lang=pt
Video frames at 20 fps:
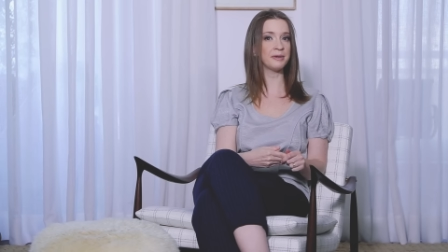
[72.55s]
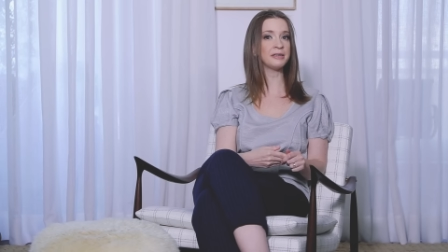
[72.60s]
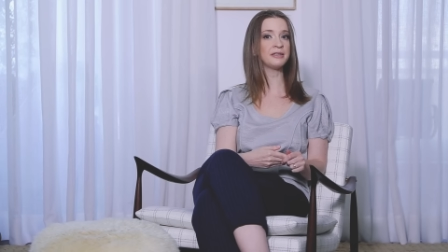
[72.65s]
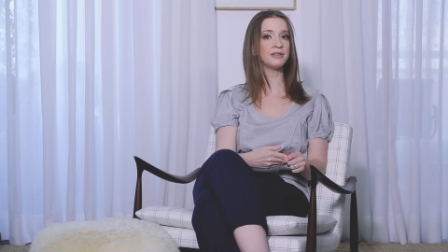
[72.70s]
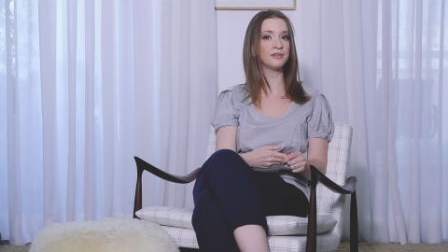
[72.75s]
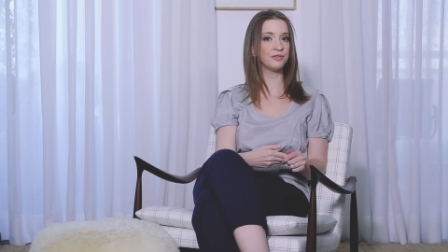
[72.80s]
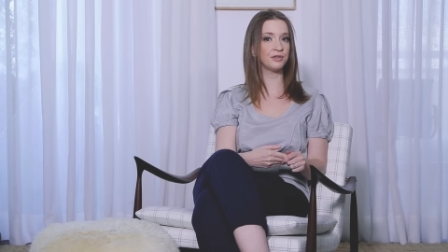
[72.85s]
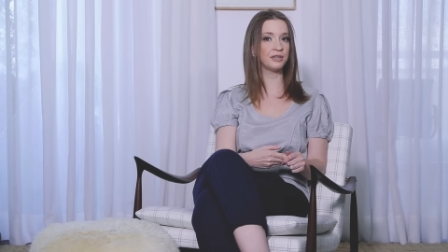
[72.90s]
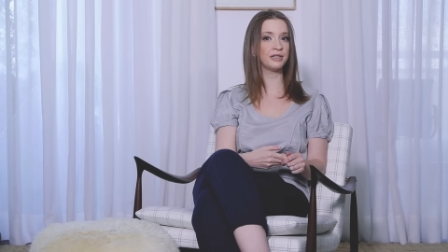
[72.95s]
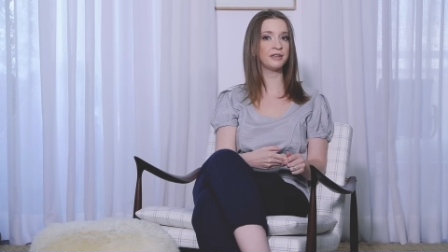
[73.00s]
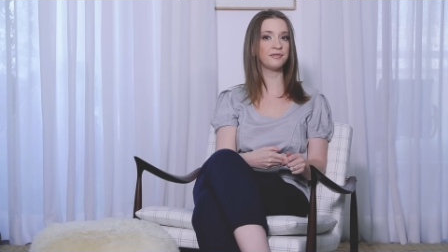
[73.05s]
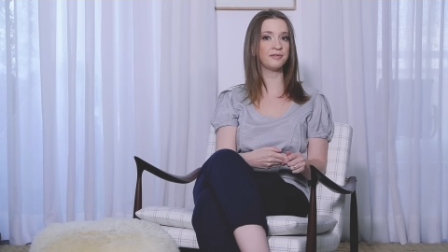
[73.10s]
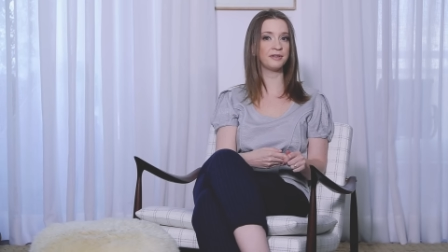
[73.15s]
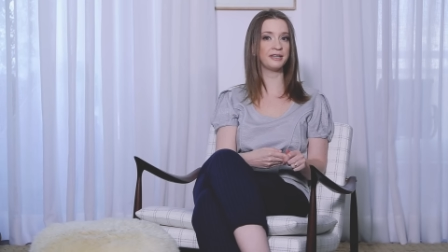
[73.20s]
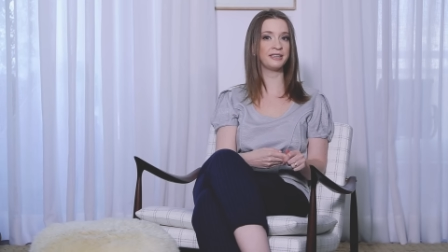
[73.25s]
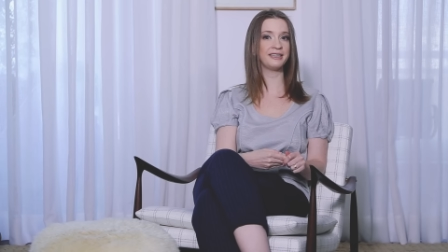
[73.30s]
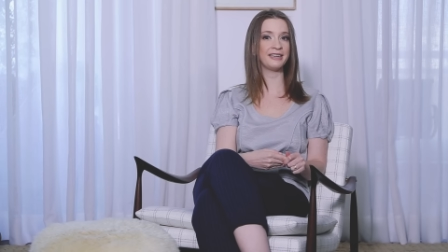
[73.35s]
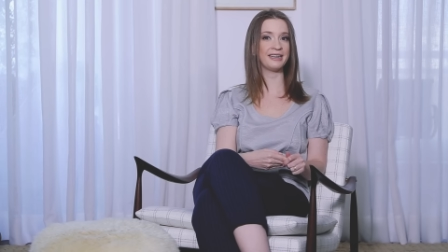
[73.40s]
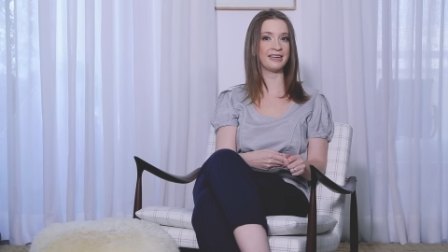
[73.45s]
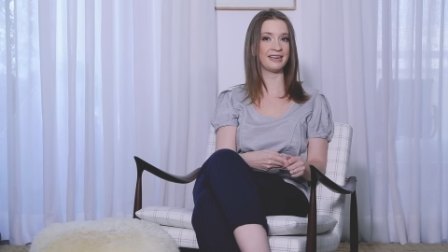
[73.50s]
mas eu vou
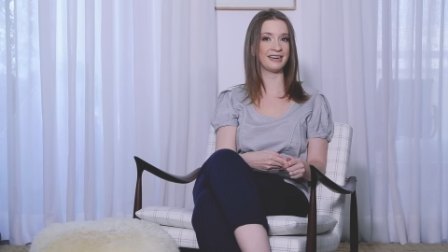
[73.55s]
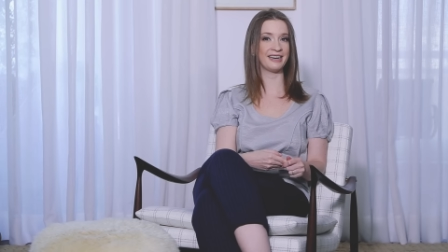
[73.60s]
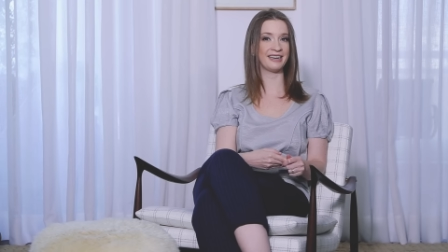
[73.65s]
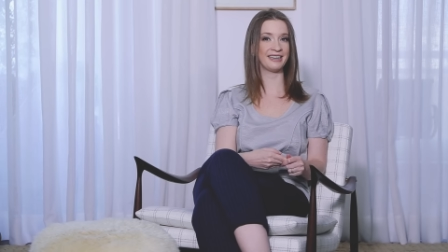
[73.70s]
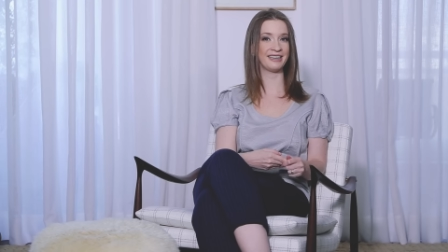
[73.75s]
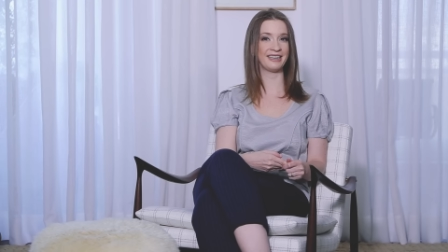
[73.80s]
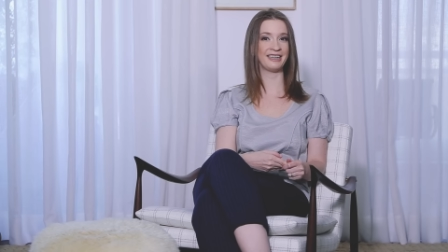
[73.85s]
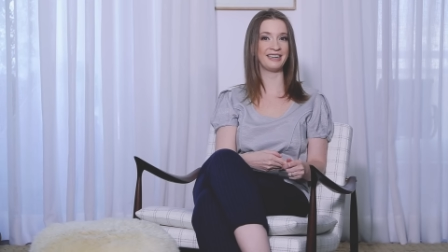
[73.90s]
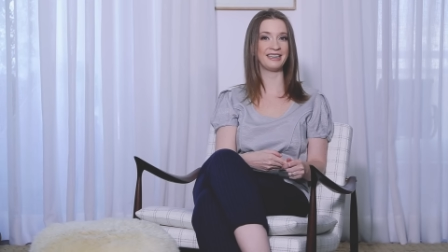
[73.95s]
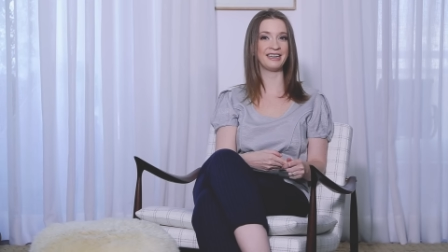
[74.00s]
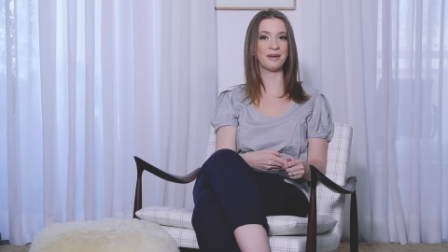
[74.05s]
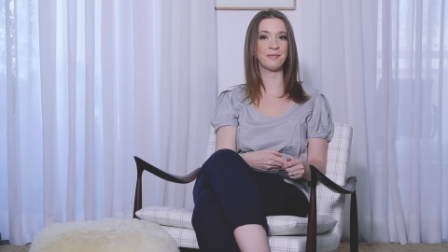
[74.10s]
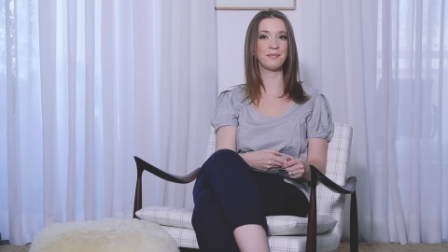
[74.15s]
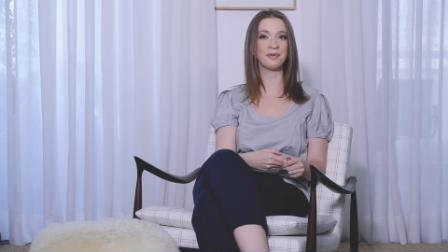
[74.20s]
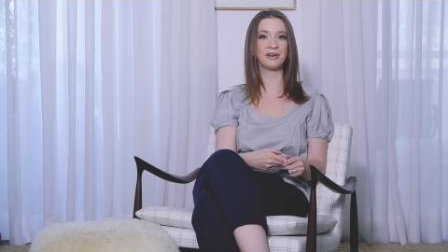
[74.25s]
defender aqui, né?